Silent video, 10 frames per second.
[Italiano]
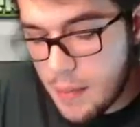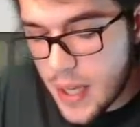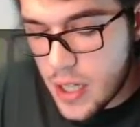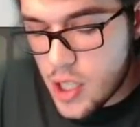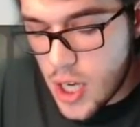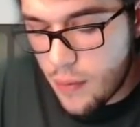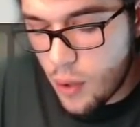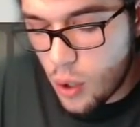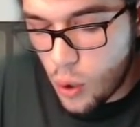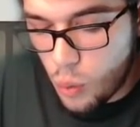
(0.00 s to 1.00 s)
mi
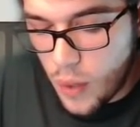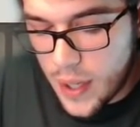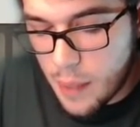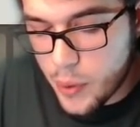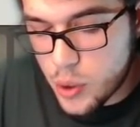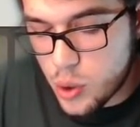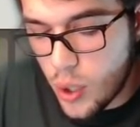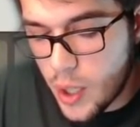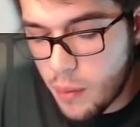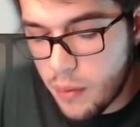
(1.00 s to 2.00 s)
agevolo con qualche
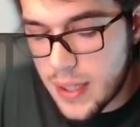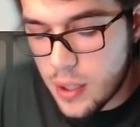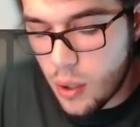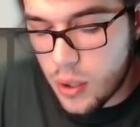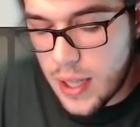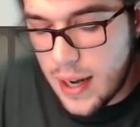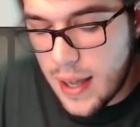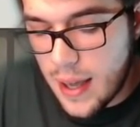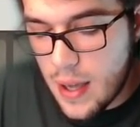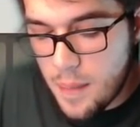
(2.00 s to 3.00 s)
pozione, come vedete ho
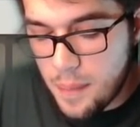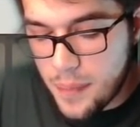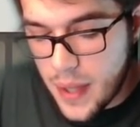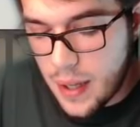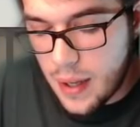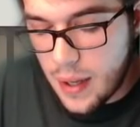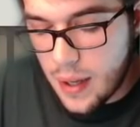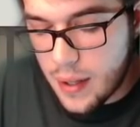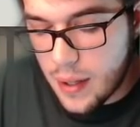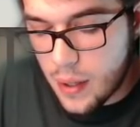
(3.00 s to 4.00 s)
delle mm,
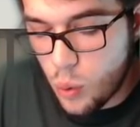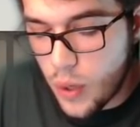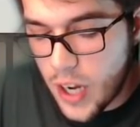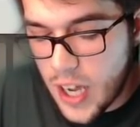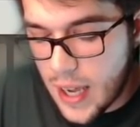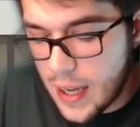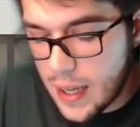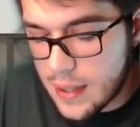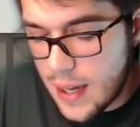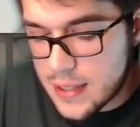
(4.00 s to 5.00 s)
eh, cure
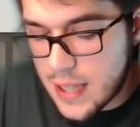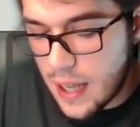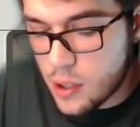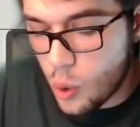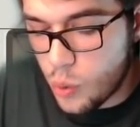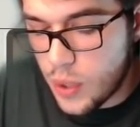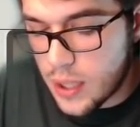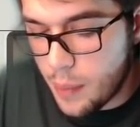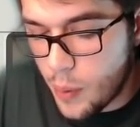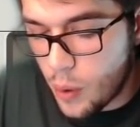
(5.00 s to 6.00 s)
e delle salto. Una
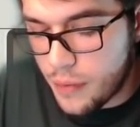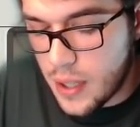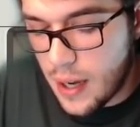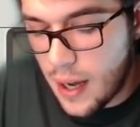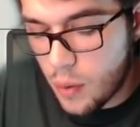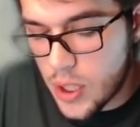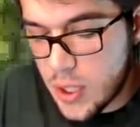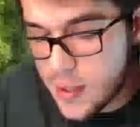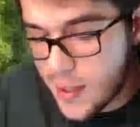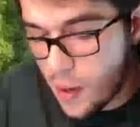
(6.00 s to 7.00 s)
tra poco finirà, quindi
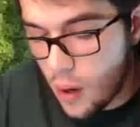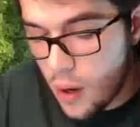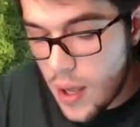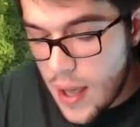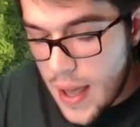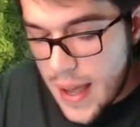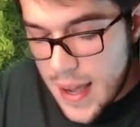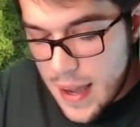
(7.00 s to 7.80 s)
attaccherò. E